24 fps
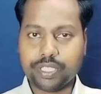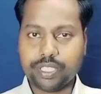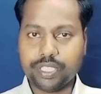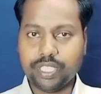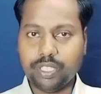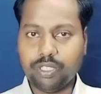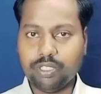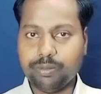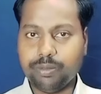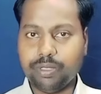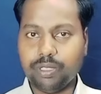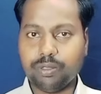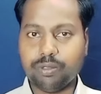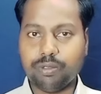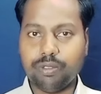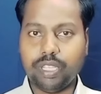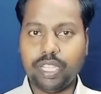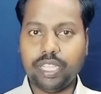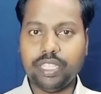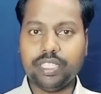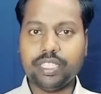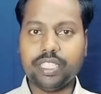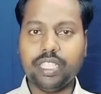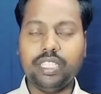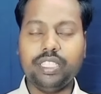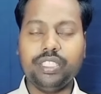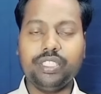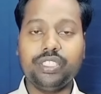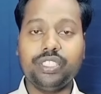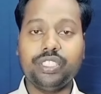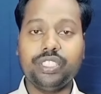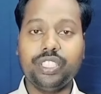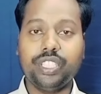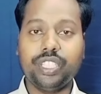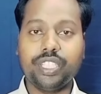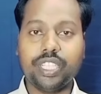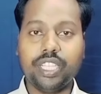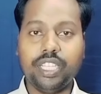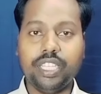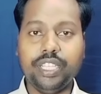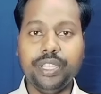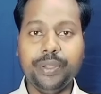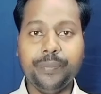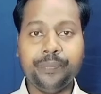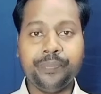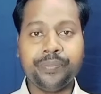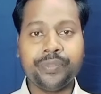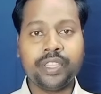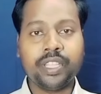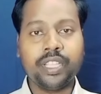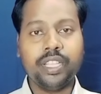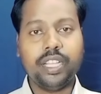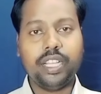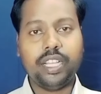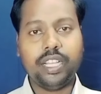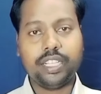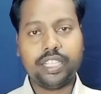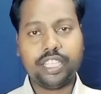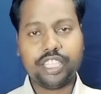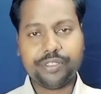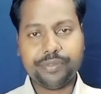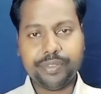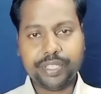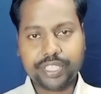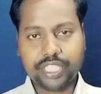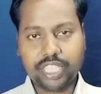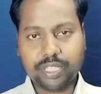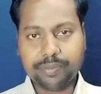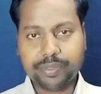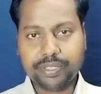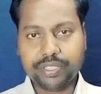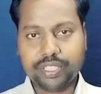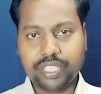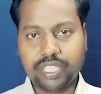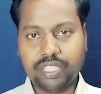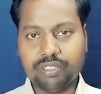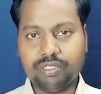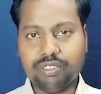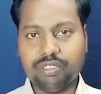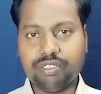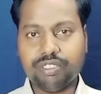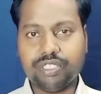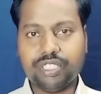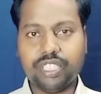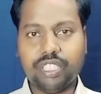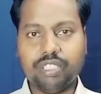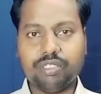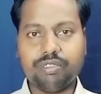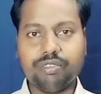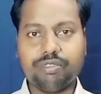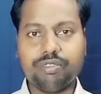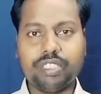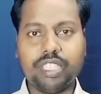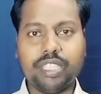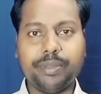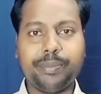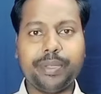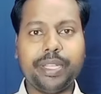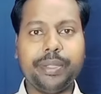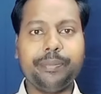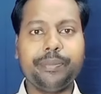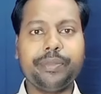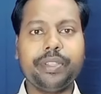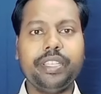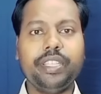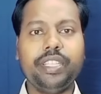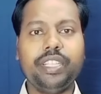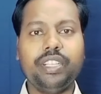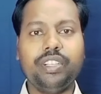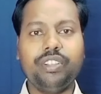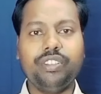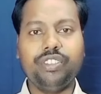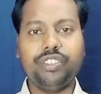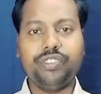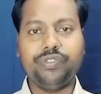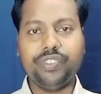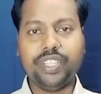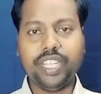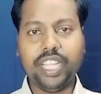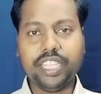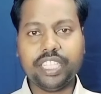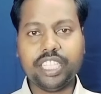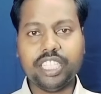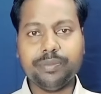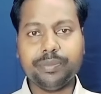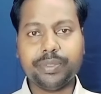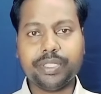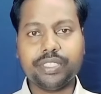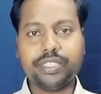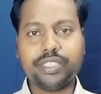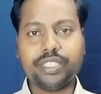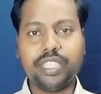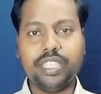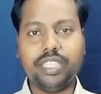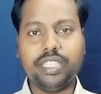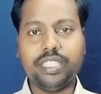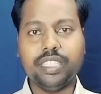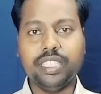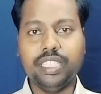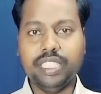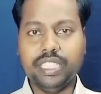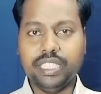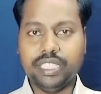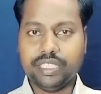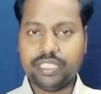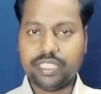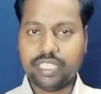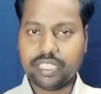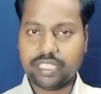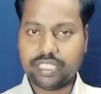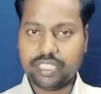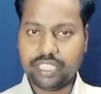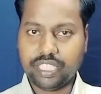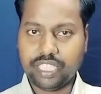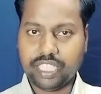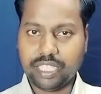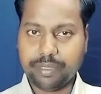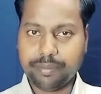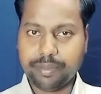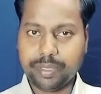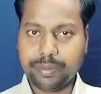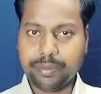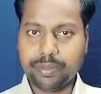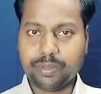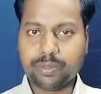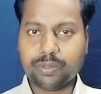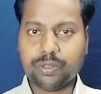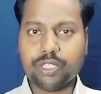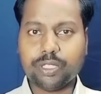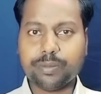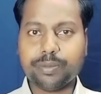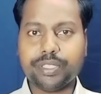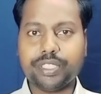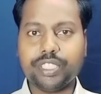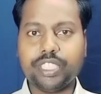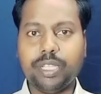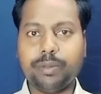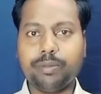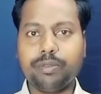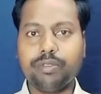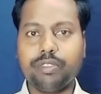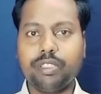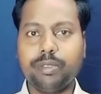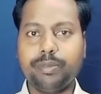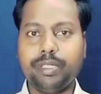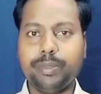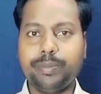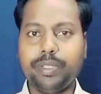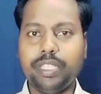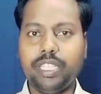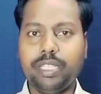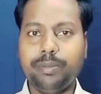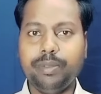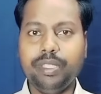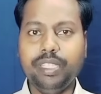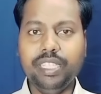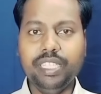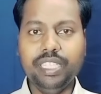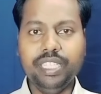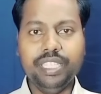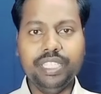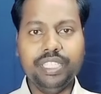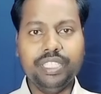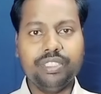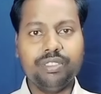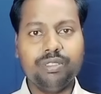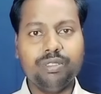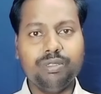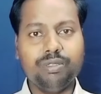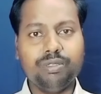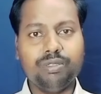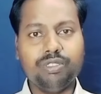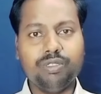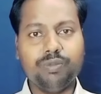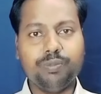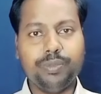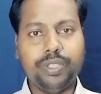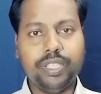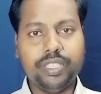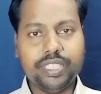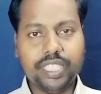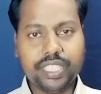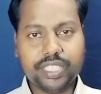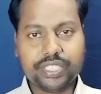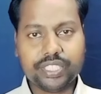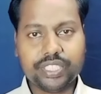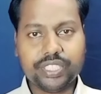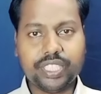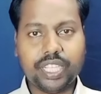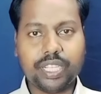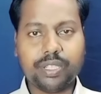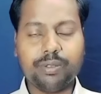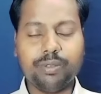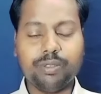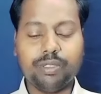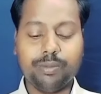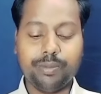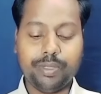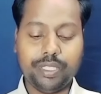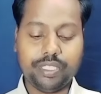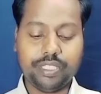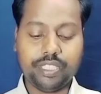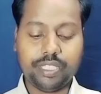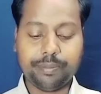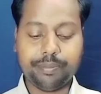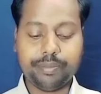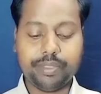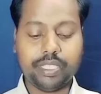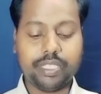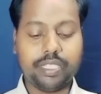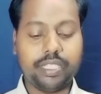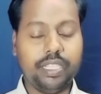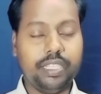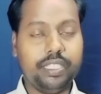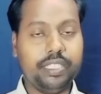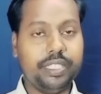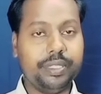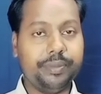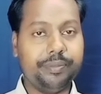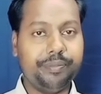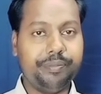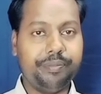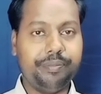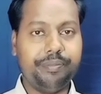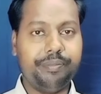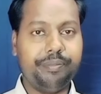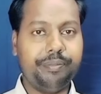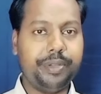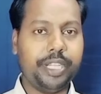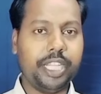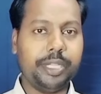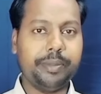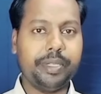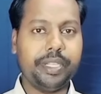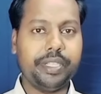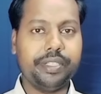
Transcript: पसंद आए तो वीडियो को लाइक कर लें शेयर कर लें अगर हमारे चैनल पर नए हो तो चैनल को सब्सक्राइब कर लें और बेलाइकन प्रेस कर लें ताकि हमारे वीडियो का नोटिफिकेशन आपको सबसे पहले मिले दोस्तों मिलते हैं नेक्स्ट वीडियो में तब तक के लिए बाय